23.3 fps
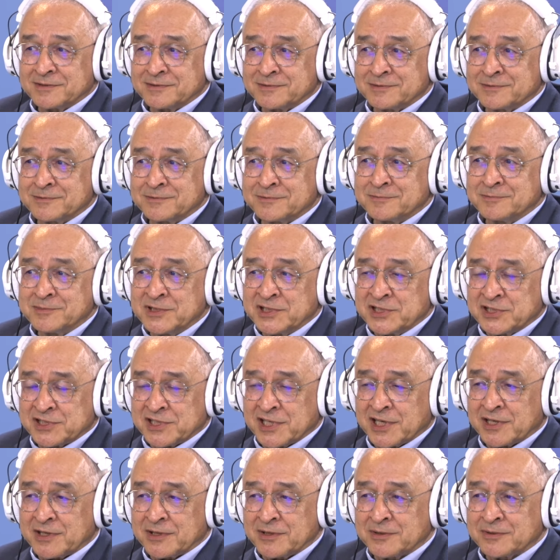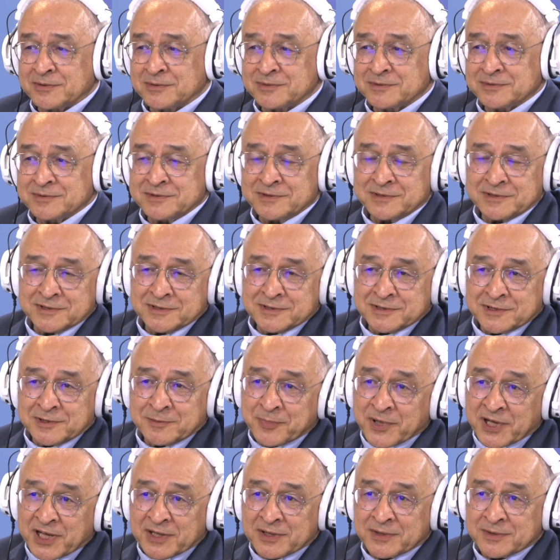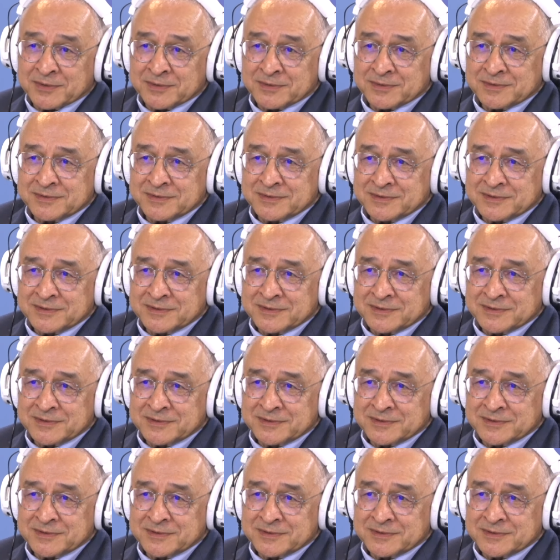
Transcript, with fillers: Uh, o ministério de, de Pedro,